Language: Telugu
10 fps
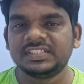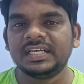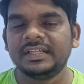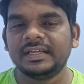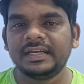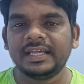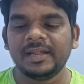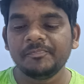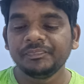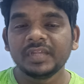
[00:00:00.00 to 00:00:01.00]
ట్విస్ట్ ఏంటిదంటే
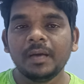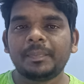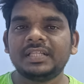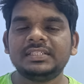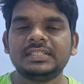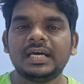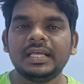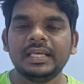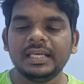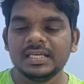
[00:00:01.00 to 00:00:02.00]
ప్రతిసారి